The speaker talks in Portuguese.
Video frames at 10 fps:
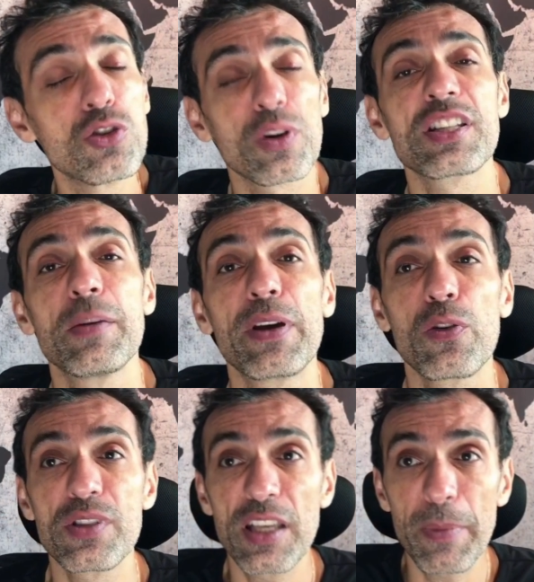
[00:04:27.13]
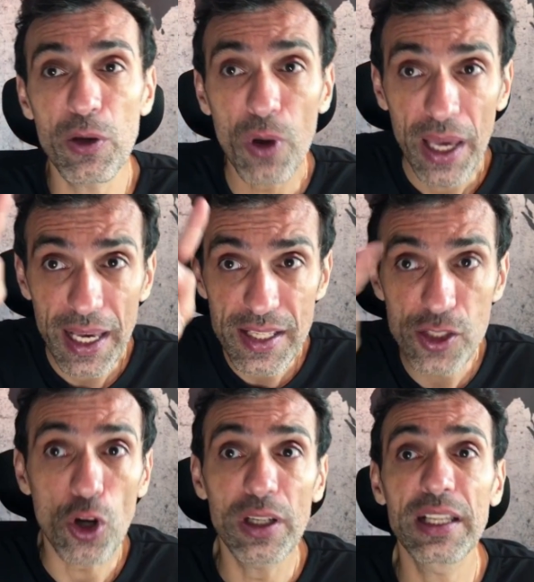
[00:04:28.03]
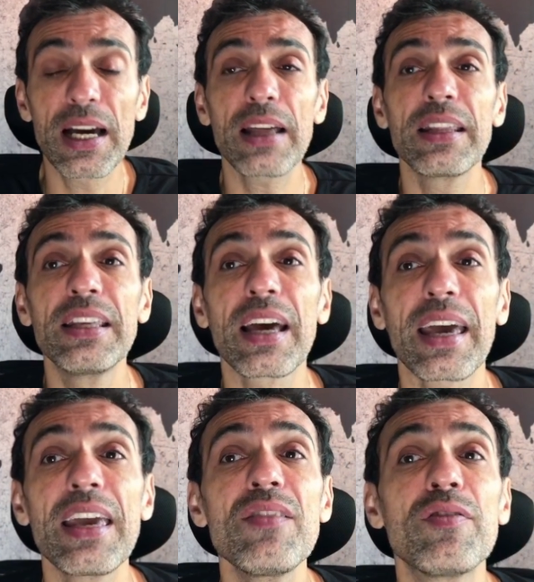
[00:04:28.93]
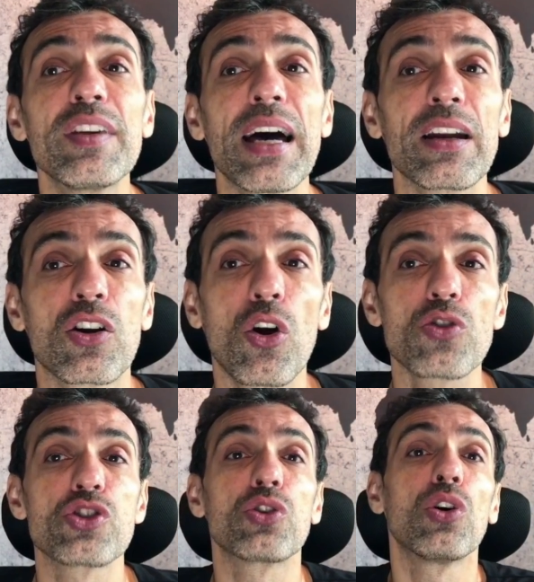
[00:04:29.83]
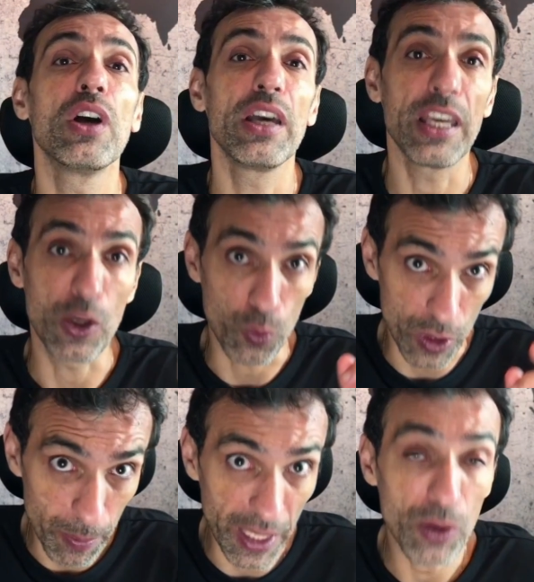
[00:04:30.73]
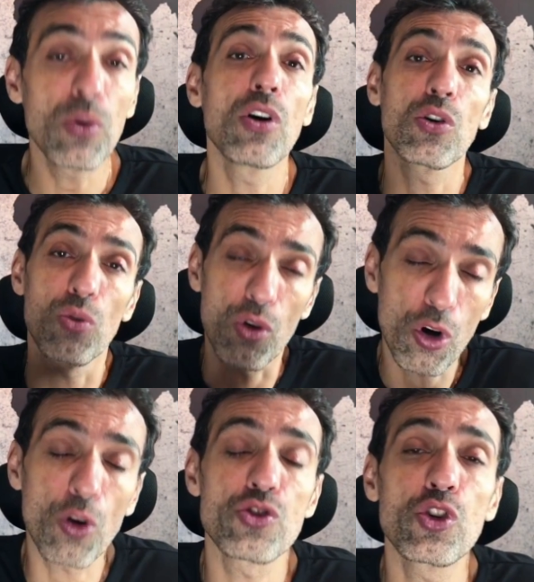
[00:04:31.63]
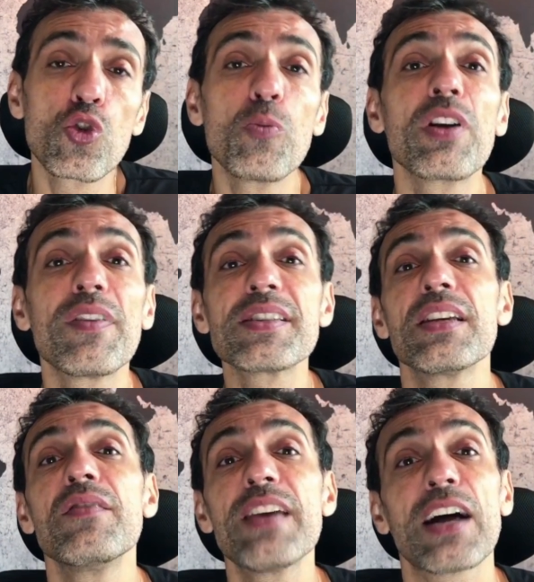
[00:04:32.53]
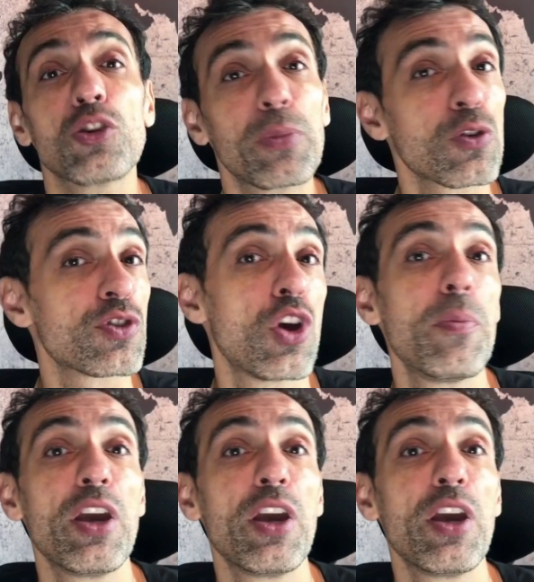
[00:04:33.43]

não receberam esse e-mail, é só clicar em reenviar código e um e-mail com código Uber vai ser enviado pelo seu